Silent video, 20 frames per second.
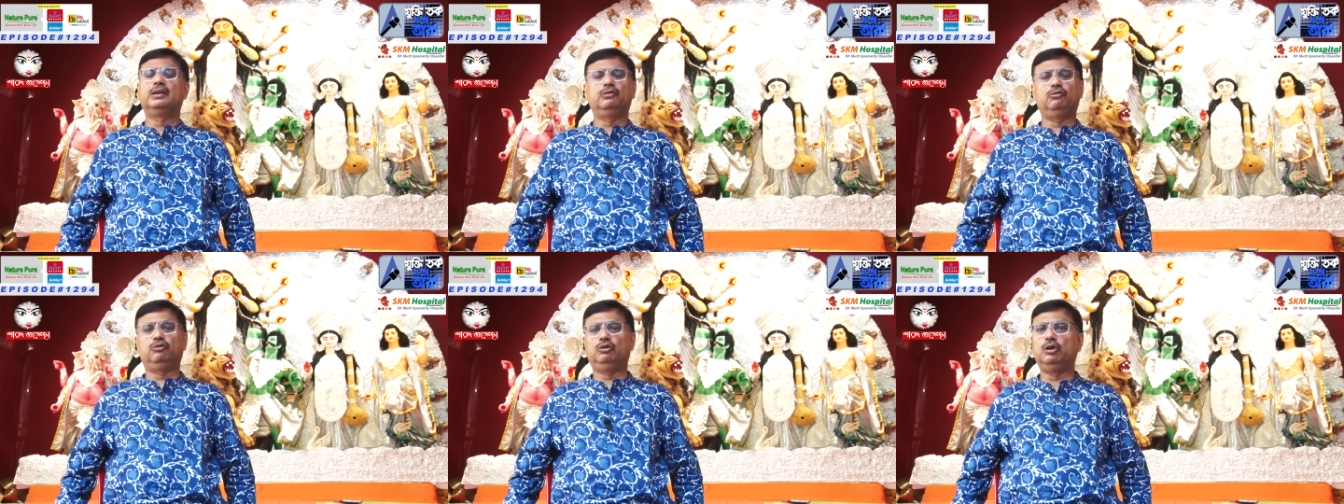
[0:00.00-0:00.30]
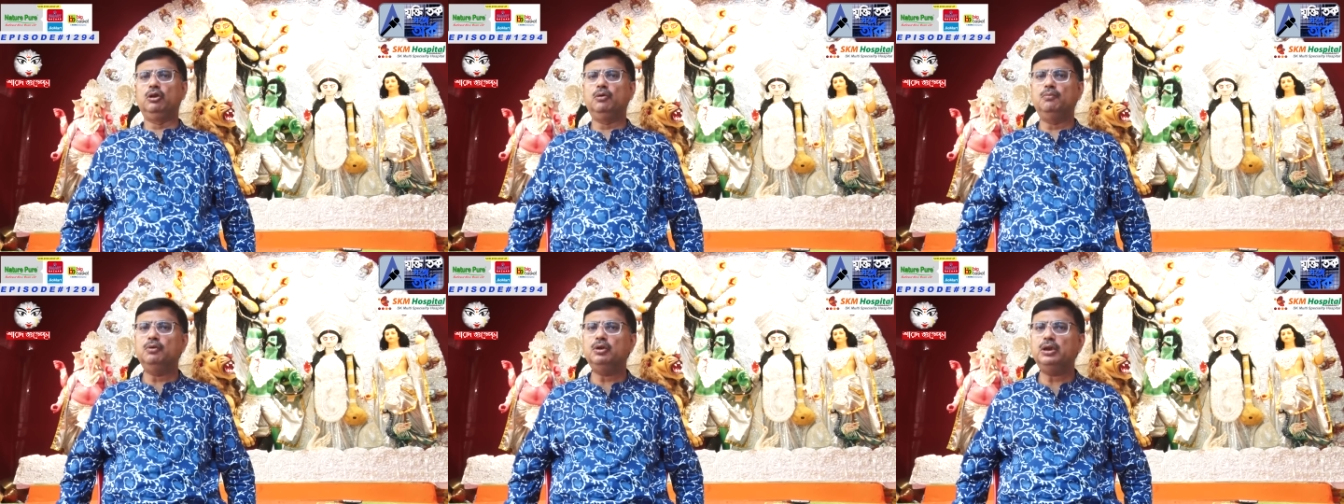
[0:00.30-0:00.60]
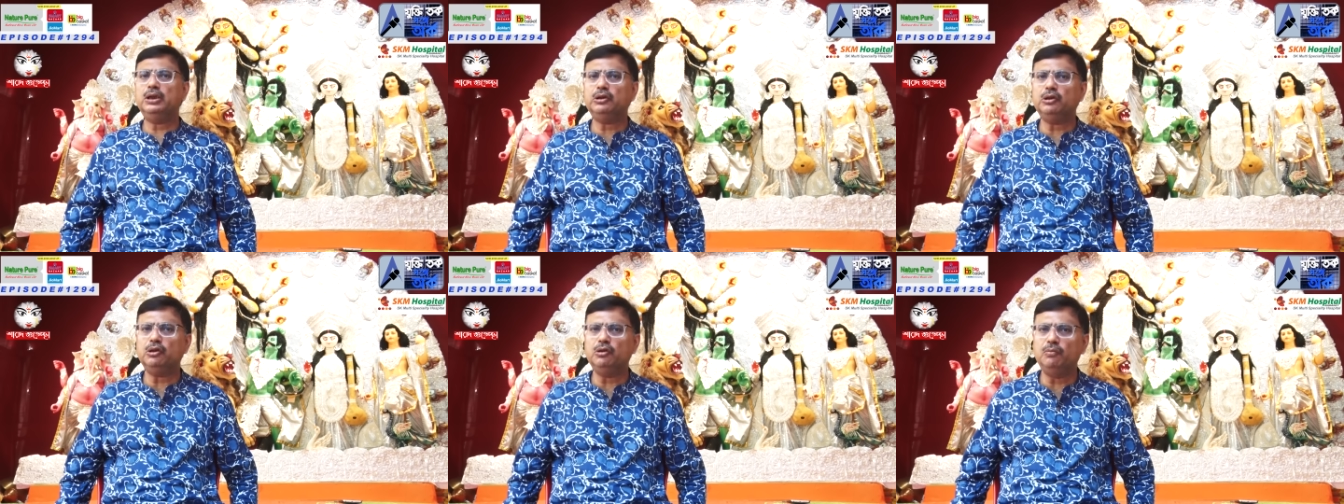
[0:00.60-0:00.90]

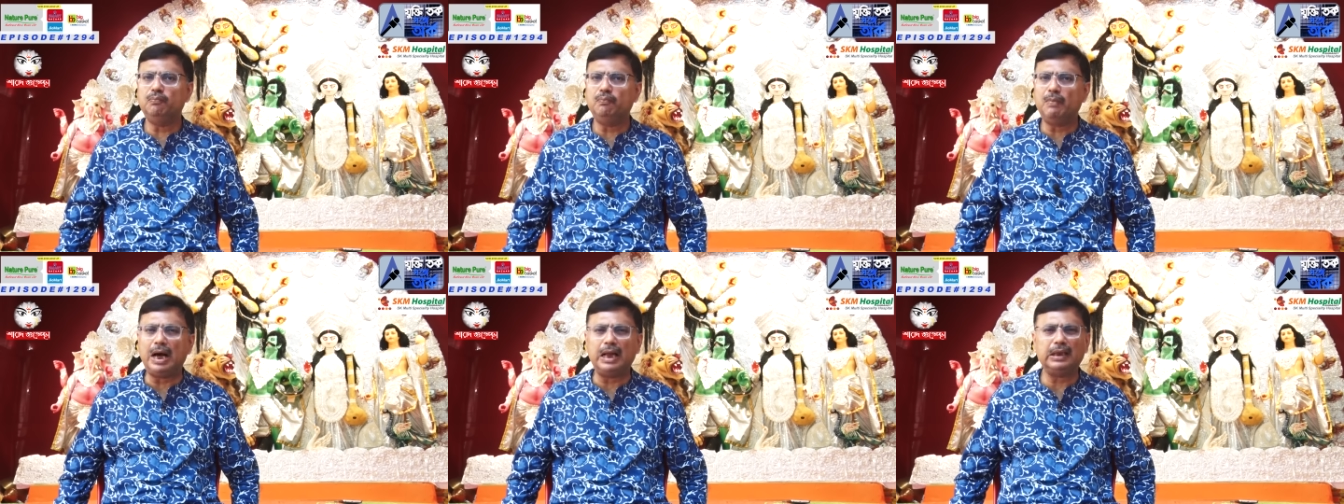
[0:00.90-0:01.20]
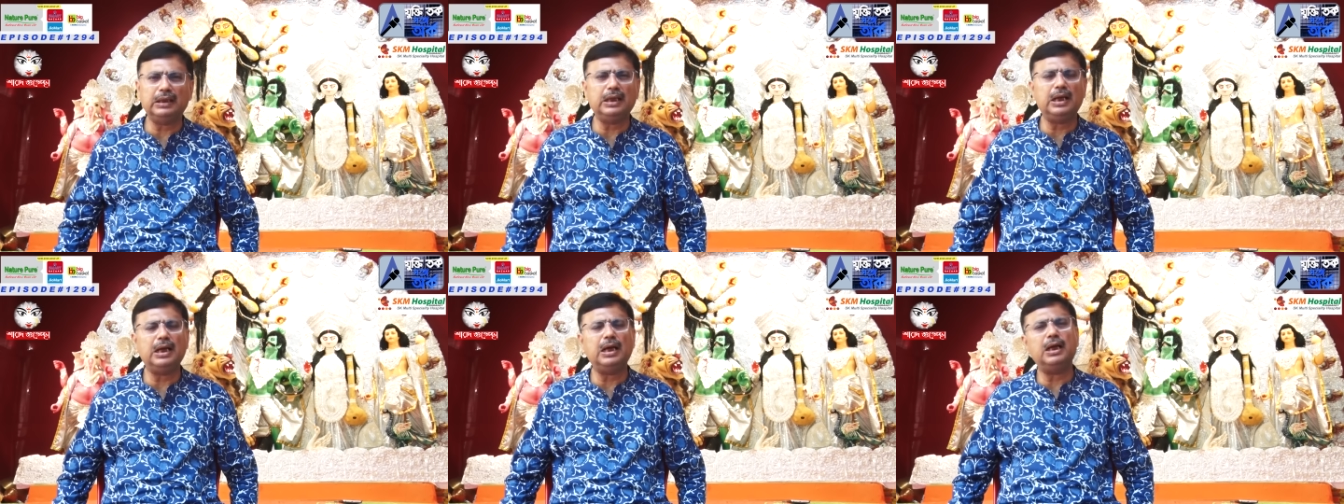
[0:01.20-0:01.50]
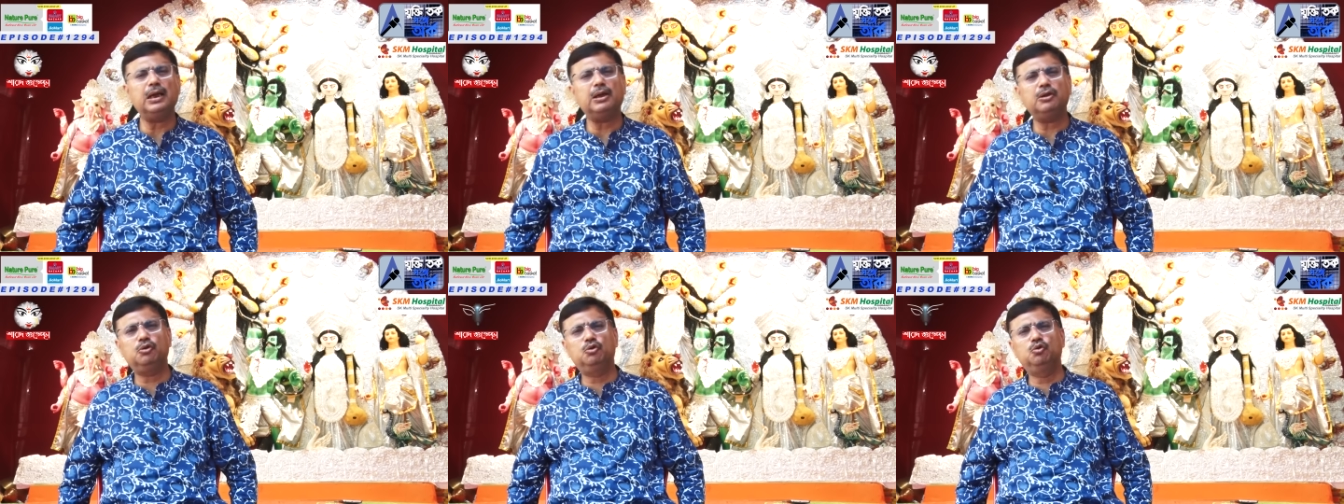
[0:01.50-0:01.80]
তৃণমূলে তো
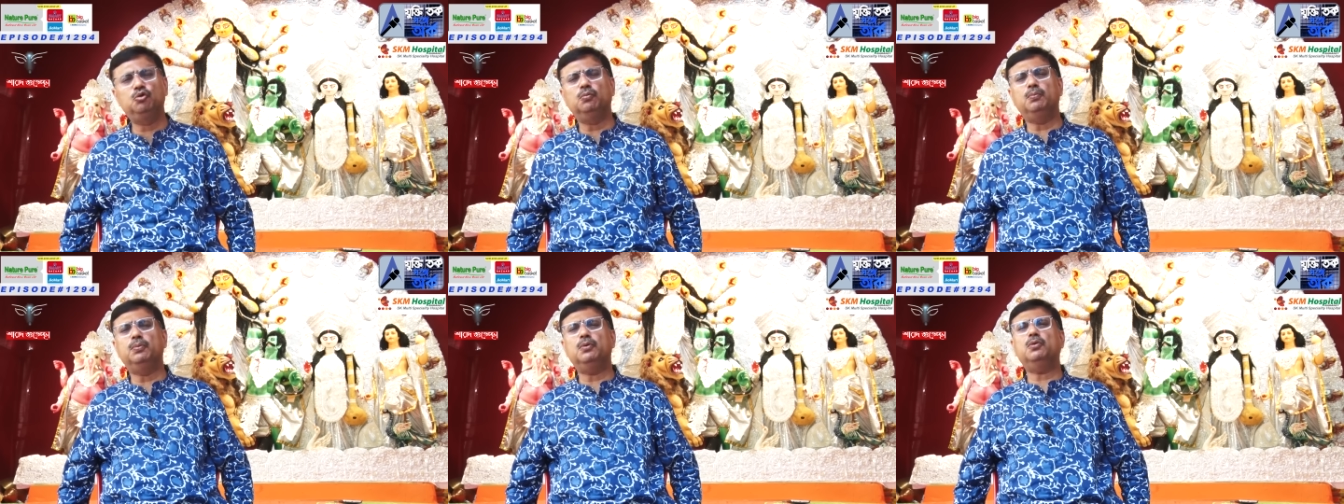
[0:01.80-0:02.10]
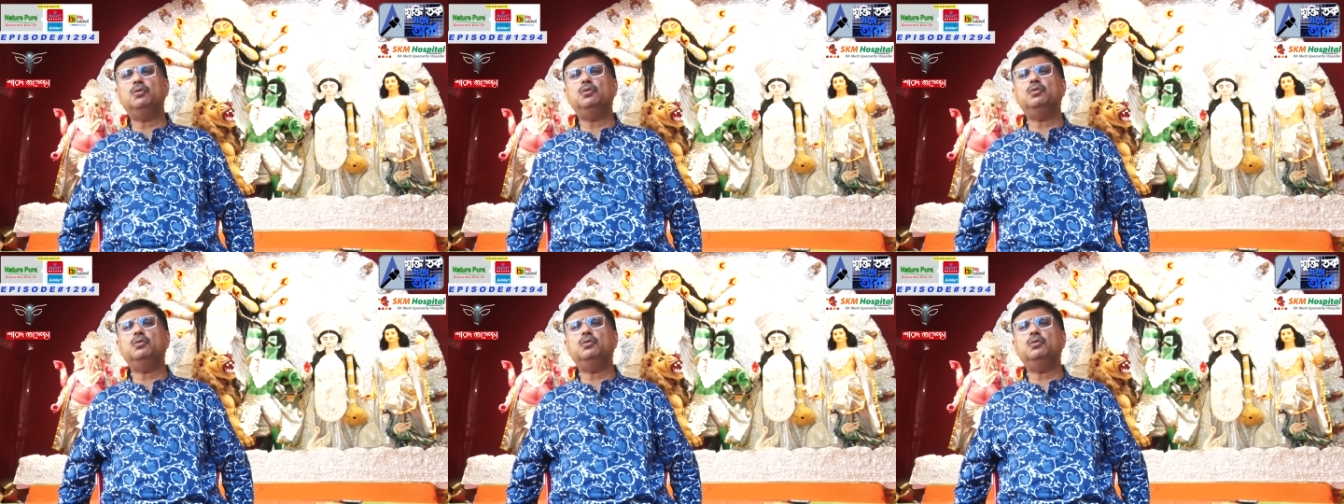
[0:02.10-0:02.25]
মাদার যুব